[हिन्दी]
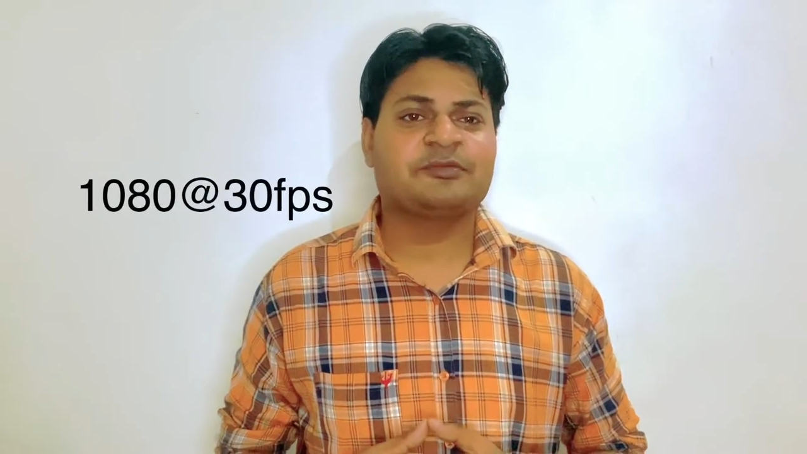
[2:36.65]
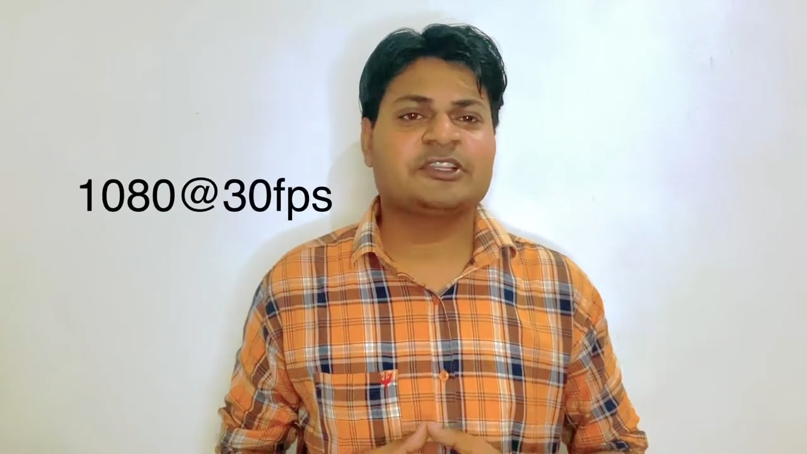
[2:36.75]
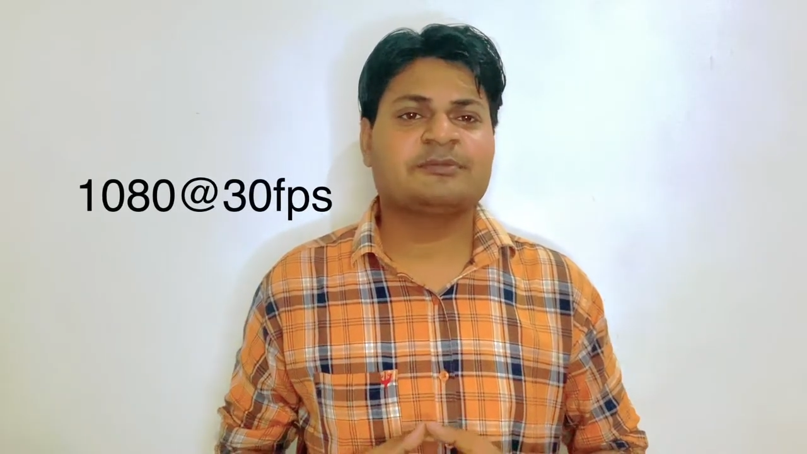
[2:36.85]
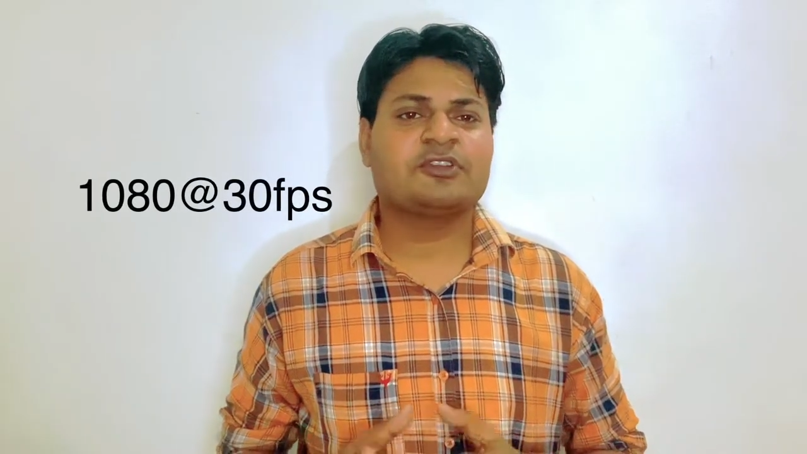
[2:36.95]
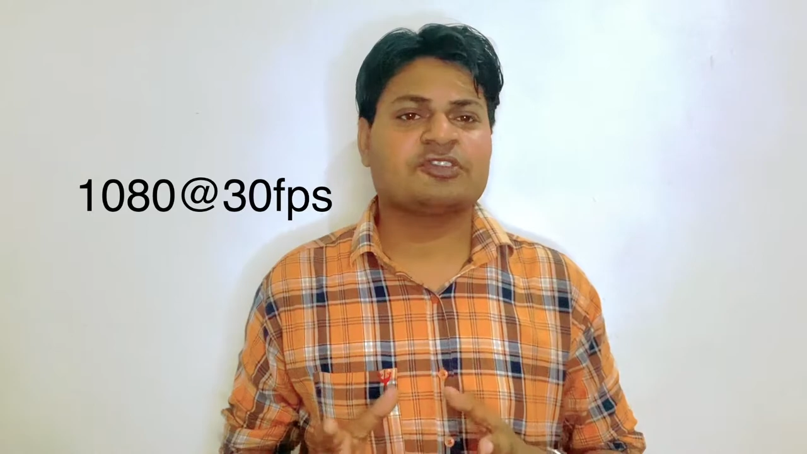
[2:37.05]

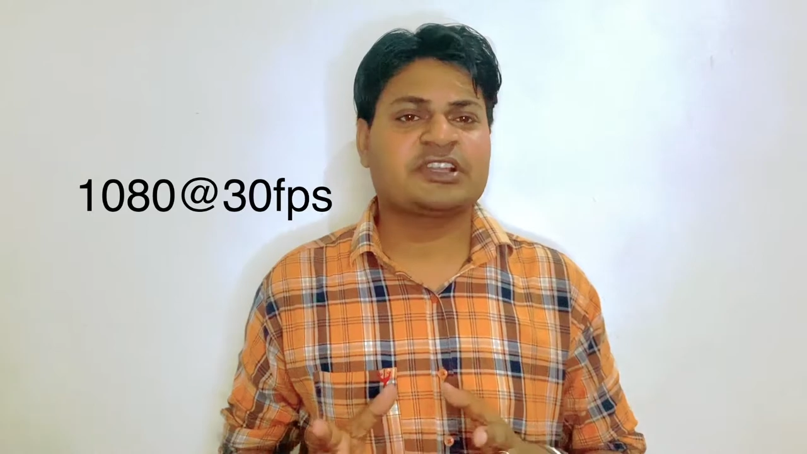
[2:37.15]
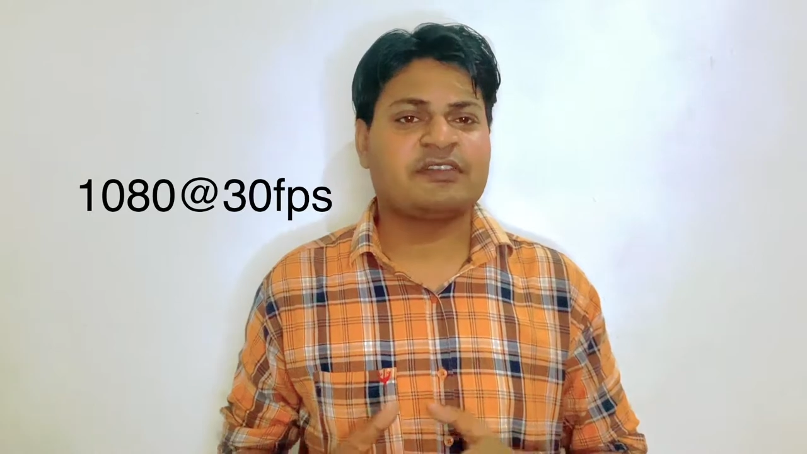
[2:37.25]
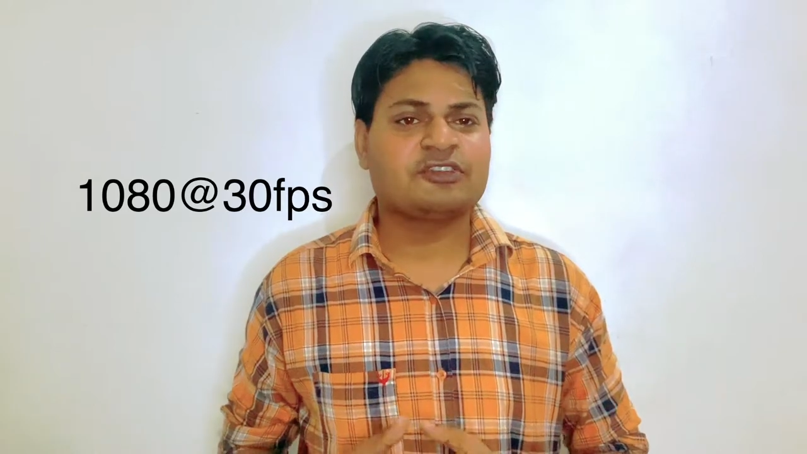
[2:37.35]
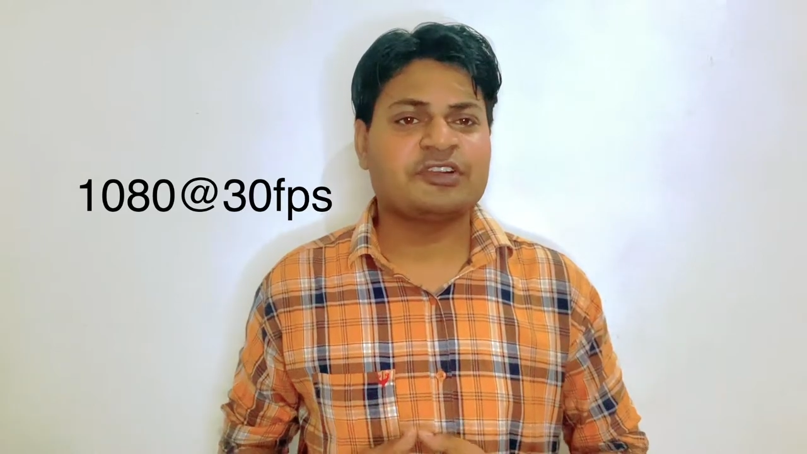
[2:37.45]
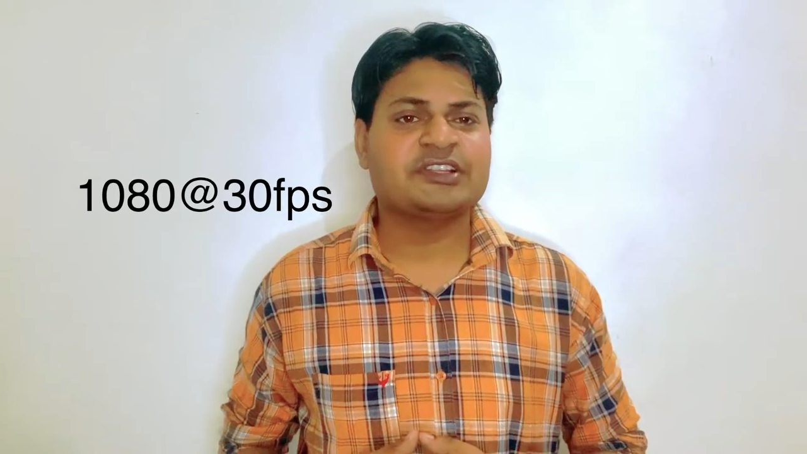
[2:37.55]
एफ पर और
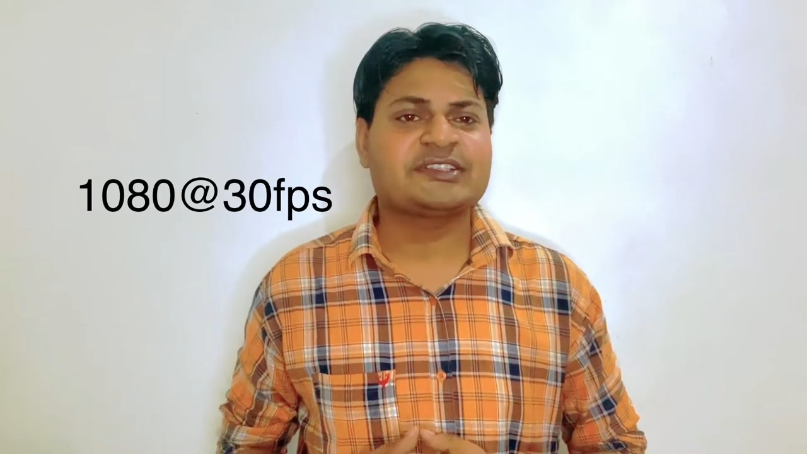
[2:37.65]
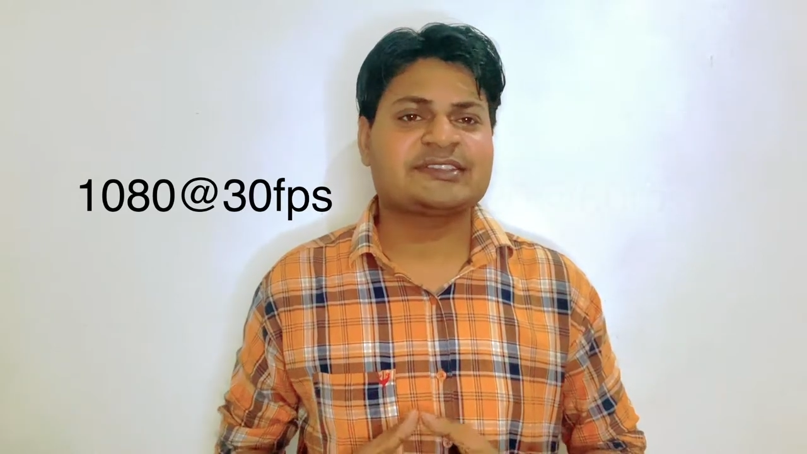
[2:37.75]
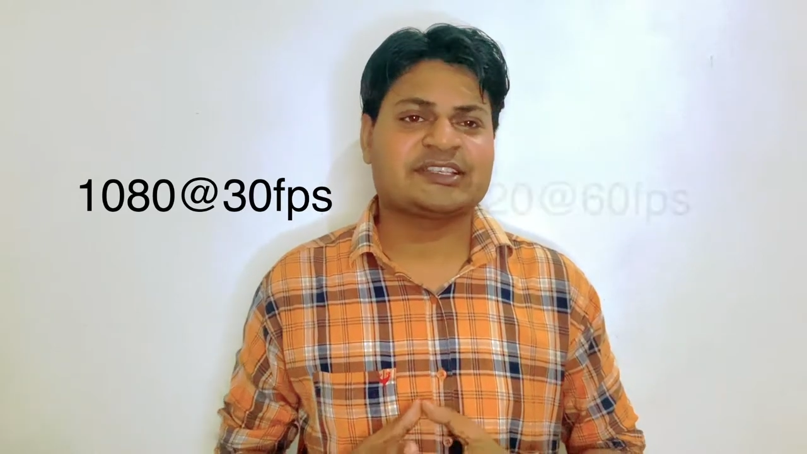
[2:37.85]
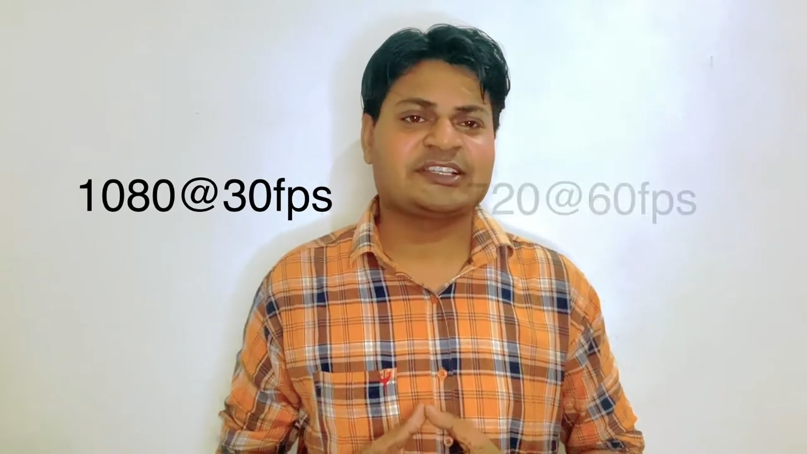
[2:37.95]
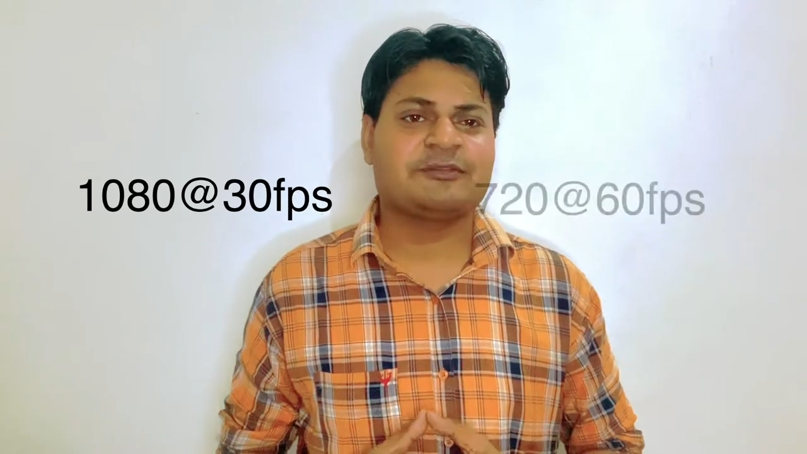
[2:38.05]
720
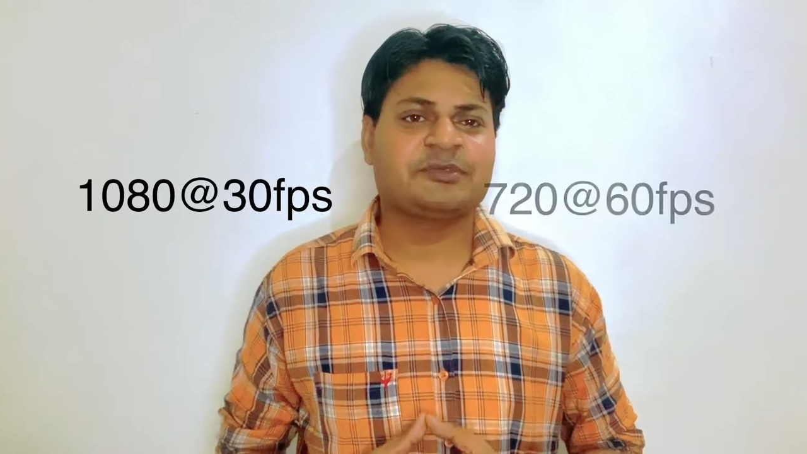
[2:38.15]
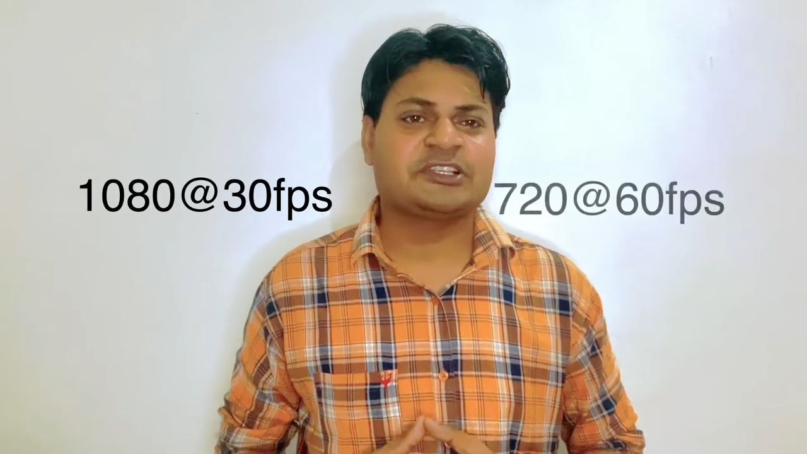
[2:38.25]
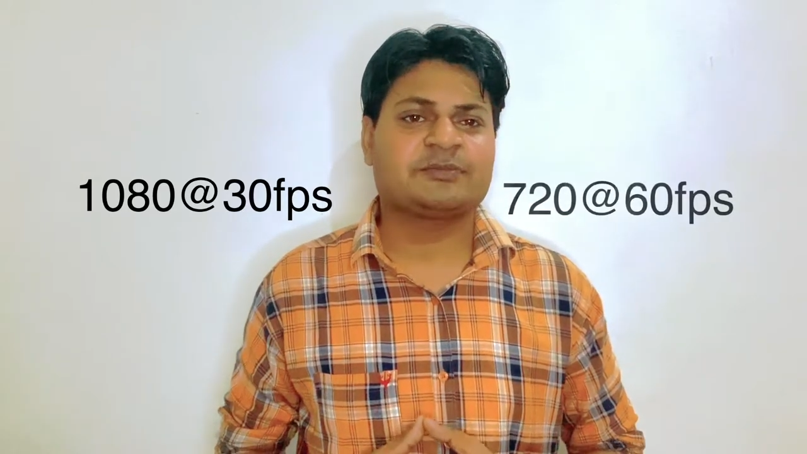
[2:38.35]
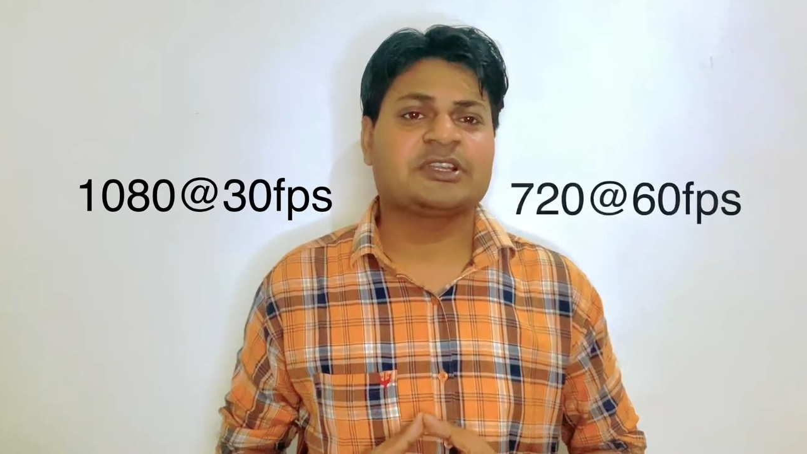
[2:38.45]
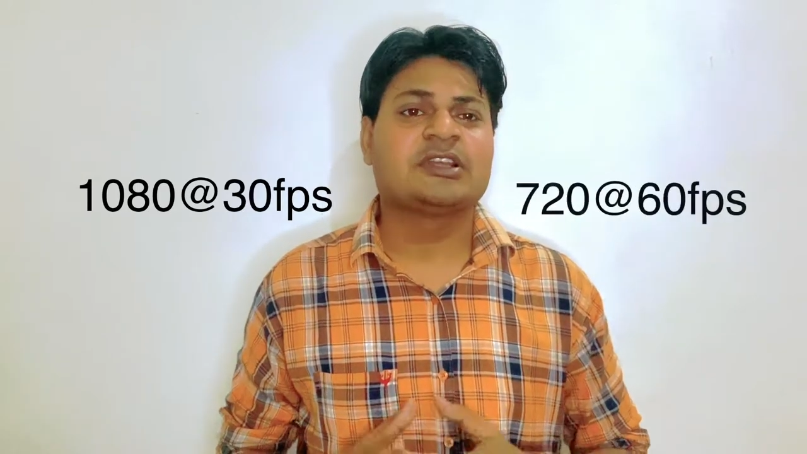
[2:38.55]
से 60 एफ
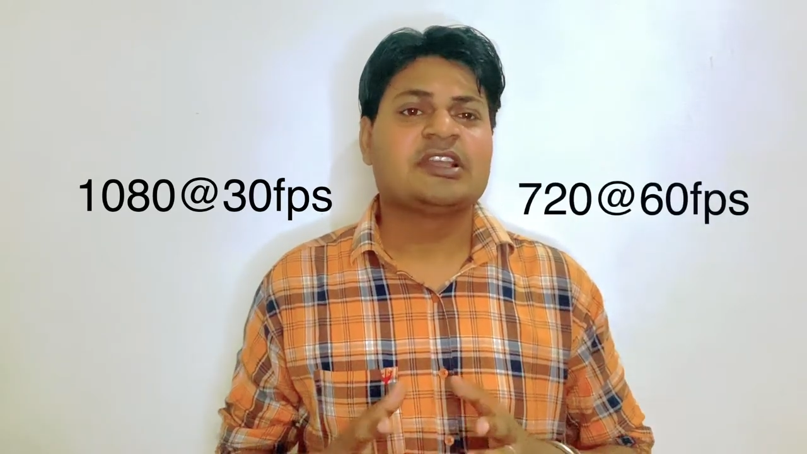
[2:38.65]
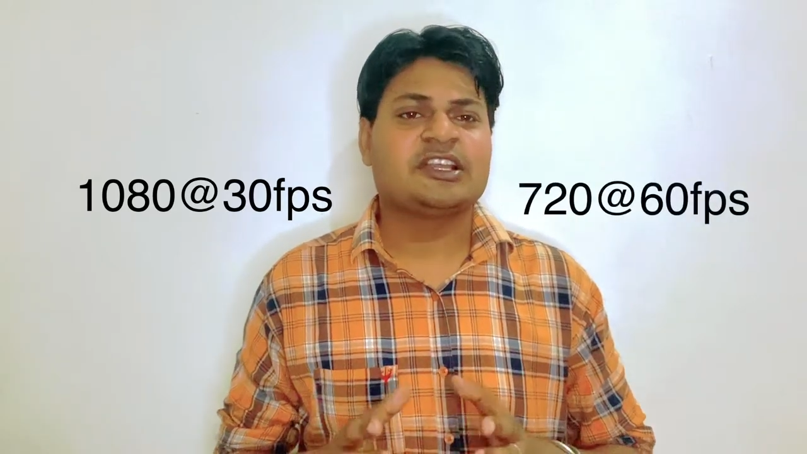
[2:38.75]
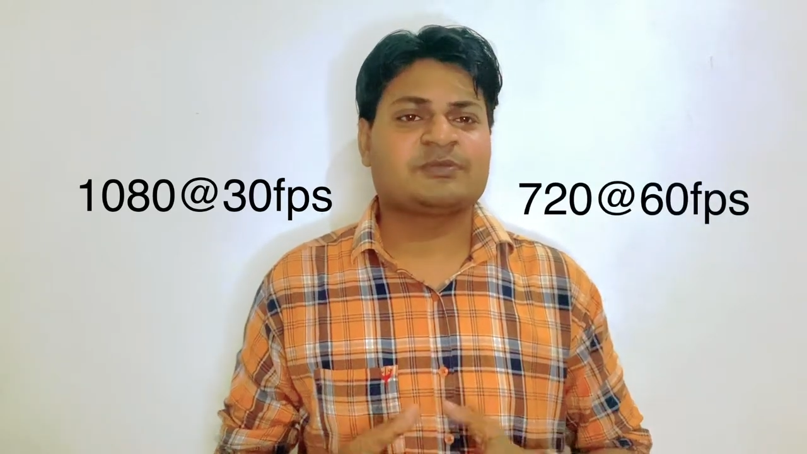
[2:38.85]
पर